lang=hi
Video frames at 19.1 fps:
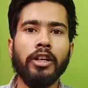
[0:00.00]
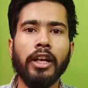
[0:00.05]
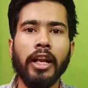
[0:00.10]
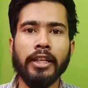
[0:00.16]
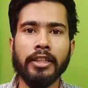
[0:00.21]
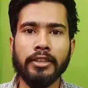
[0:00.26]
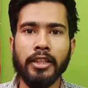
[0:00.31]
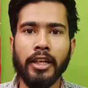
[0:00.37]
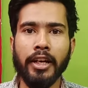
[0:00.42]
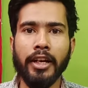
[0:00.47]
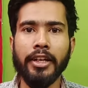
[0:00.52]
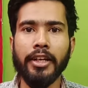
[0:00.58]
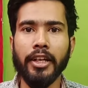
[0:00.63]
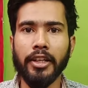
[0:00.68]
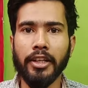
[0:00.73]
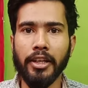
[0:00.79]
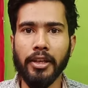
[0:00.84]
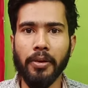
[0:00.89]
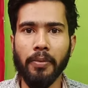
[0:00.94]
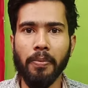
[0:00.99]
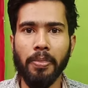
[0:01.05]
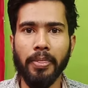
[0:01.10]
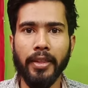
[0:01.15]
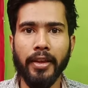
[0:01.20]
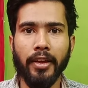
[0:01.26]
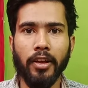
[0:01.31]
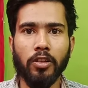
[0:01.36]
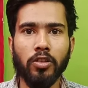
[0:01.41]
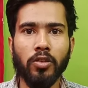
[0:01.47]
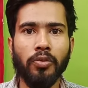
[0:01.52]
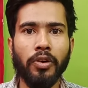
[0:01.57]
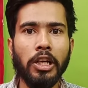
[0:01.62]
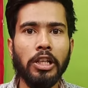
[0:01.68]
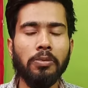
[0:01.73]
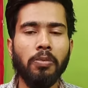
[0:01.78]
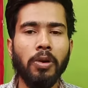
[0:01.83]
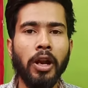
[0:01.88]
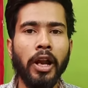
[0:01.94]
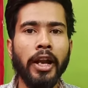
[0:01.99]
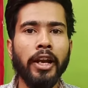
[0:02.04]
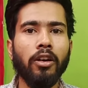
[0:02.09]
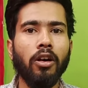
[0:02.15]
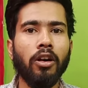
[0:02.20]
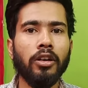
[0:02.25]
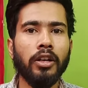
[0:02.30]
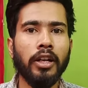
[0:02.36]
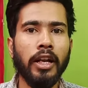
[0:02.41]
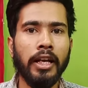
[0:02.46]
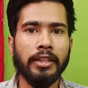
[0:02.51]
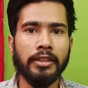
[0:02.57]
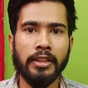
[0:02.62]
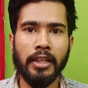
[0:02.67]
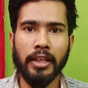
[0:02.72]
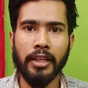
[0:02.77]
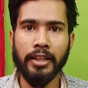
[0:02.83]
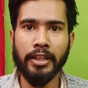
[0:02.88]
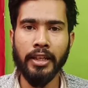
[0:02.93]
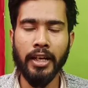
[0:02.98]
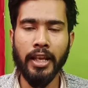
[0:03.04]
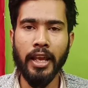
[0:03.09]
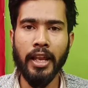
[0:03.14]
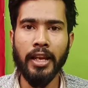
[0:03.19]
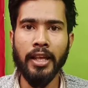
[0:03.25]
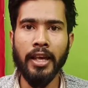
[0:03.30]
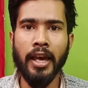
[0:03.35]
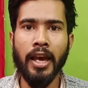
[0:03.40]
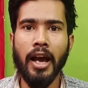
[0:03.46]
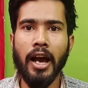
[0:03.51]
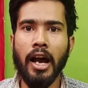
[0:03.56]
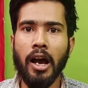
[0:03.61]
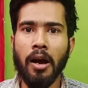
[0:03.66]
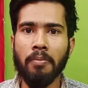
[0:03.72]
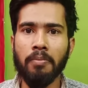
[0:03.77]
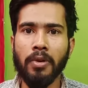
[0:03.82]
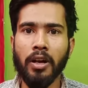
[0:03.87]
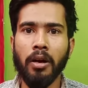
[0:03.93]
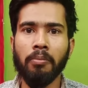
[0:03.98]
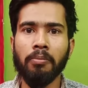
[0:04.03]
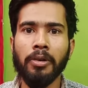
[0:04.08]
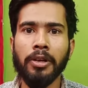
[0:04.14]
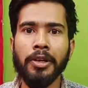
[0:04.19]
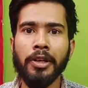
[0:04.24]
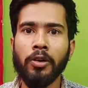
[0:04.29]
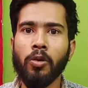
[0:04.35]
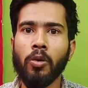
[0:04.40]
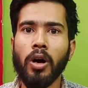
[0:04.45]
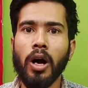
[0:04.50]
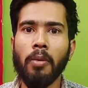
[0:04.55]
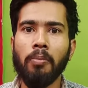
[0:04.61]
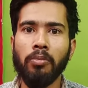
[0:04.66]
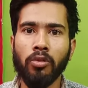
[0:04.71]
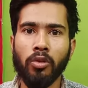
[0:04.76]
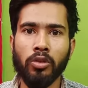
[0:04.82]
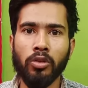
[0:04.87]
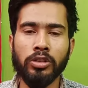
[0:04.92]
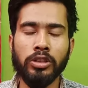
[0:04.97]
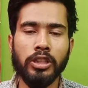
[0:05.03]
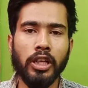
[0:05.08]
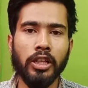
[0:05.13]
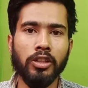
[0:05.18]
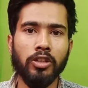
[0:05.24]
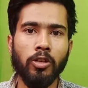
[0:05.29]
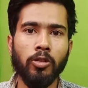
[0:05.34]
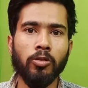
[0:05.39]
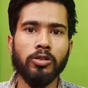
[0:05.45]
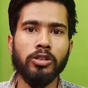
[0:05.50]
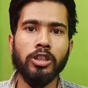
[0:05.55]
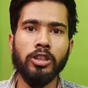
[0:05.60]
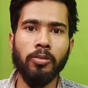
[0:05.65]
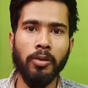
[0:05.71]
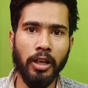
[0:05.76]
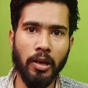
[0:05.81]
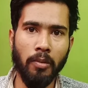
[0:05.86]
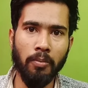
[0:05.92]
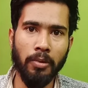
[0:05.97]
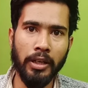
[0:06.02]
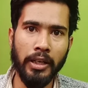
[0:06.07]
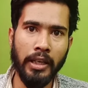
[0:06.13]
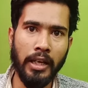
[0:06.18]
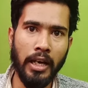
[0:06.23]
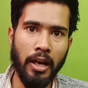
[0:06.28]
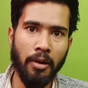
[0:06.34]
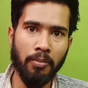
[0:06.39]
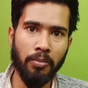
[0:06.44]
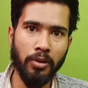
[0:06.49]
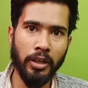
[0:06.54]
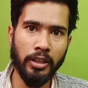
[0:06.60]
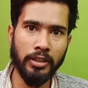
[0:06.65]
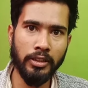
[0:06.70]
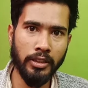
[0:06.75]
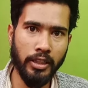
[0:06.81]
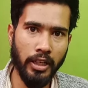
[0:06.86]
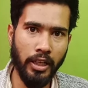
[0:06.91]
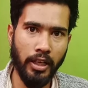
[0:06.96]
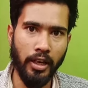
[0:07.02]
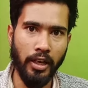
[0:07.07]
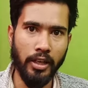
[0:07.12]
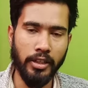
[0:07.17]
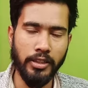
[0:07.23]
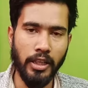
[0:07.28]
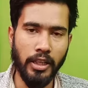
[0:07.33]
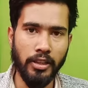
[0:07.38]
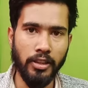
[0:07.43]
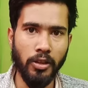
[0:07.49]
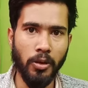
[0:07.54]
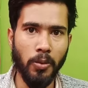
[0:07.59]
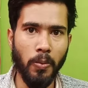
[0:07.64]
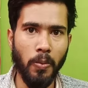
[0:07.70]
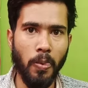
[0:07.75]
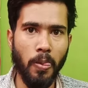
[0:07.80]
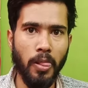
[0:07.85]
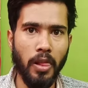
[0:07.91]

ऑथराइजेशन लेटर की तो फ्रेंड ब्रांड ऑथराइजेशन लेटर के लिए आप कंपनी को अप्रोच करते हो जिस भी कंपनी का आप प्रोडक्ट सेल करना चाहते हो